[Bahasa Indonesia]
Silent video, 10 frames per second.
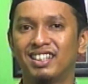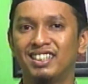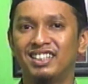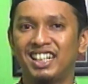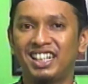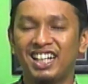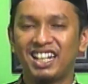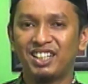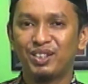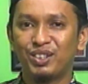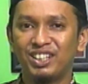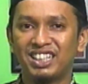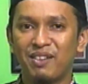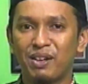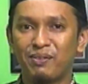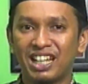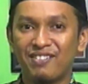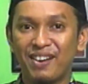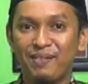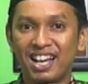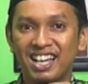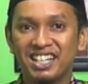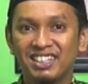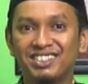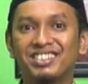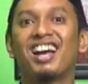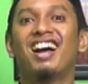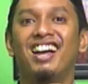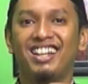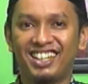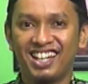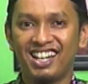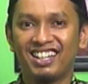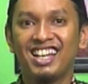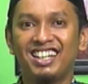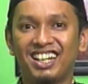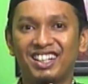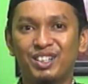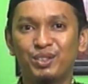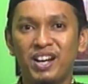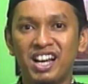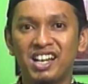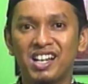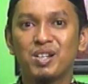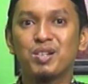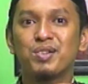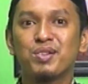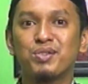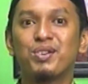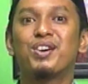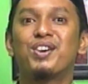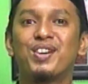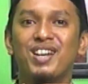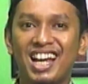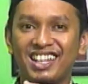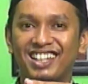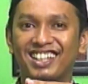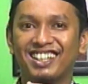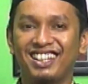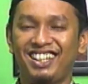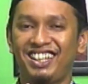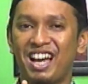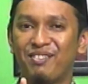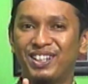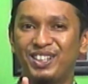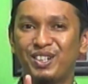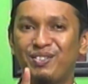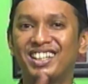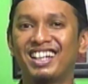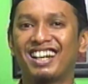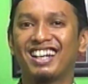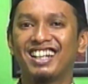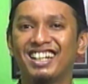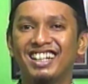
Jadi tadi rukun Islam yang pertama apa? Syahadat. Yang kedua Sholat. Ya, betul, pinter.